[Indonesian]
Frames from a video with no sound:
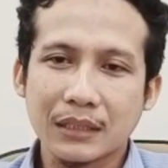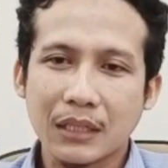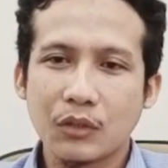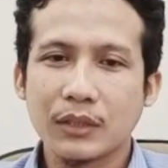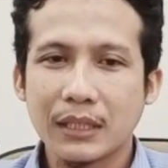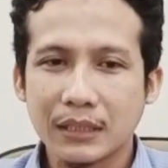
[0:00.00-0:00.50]

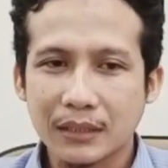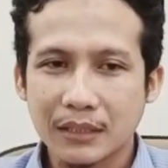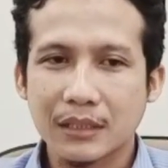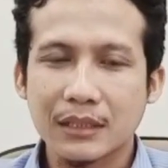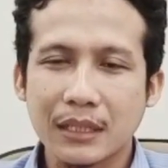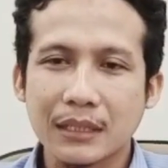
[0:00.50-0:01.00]
kalau nggak kita
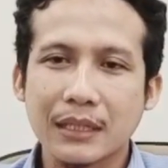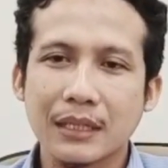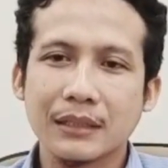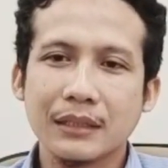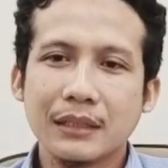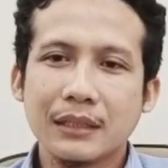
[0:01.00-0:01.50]

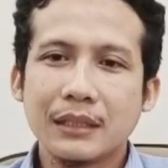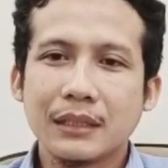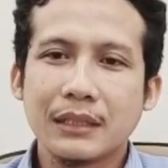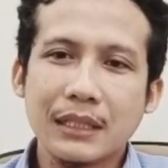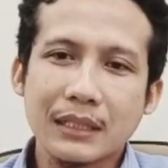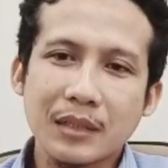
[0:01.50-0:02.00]
sediakan
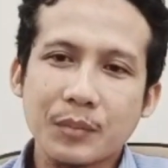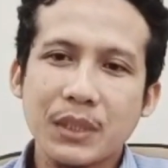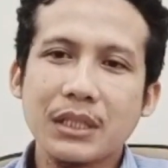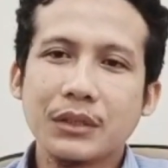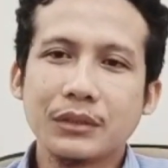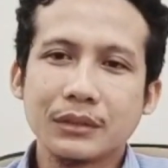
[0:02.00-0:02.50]
dia akan
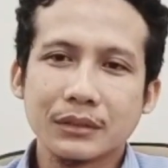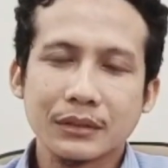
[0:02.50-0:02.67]
bingung